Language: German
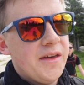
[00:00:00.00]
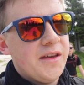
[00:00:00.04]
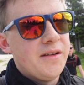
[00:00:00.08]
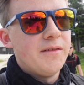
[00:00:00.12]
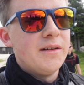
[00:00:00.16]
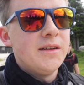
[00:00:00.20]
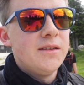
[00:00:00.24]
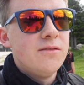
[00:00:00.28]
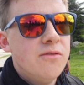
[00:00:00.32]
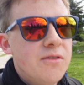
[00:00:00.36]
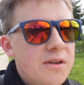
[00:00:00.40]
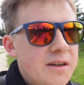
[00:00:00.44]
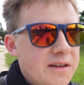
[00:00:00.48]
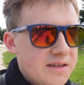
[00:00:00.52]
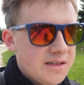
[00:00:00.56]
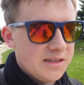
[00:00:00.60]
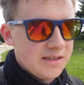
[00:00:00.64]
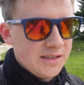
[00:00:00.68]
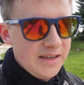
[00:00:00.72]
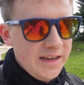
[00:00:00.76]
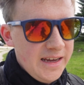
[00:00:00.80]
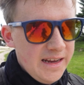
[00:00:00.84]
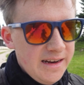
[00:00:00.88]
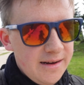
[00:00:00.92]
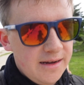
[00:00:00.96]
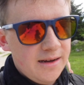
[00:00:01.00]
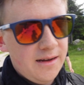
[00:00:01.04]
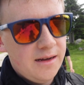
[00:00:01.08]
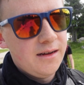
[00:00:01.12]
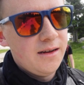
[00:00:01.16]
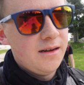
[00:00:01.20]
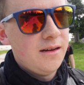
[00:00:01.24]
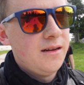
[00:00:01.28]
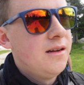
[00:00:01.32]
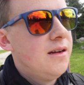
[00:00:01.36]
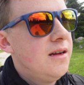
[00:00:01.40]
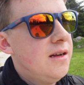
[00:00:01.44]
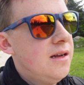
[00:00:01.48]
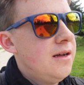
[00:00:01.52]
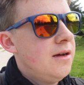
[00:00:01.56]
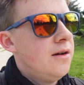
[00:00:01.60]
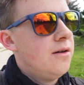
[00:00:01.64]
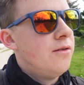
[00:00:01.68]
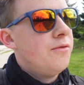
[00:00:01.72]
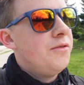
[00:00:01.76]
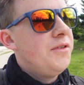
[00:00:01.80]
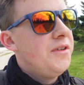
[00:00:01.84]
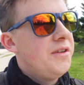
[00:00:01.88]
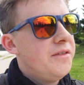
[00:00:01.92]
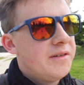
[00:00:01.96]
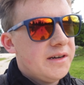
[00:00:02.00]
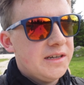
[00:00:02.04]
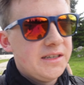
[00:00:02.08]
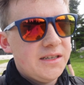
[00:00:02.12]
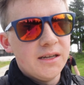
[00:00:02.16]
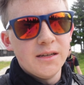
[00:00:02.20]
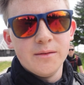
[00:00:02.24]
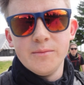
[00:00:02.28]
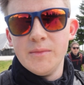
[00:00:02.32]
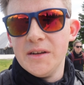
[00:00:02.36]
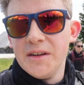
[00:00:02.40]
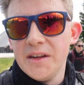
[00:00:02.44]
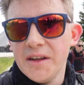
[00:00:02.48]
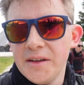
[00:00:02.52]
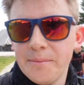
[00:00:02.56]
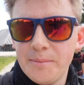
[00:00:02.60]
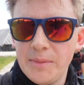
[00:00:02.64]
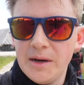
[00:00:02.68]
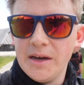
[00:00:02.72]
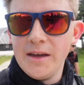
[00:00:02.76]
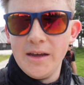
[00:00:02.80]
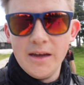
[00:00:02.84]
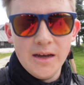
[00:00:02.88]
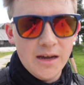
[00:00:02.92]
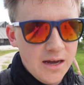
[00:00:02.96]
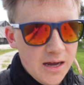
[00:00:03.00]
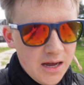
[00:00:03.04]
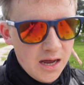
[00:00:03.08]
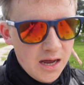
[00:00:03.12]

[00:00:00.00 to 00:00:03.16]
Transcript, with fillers: Ich weiß nur, dass das geht. Und ich weiß, dass man das bei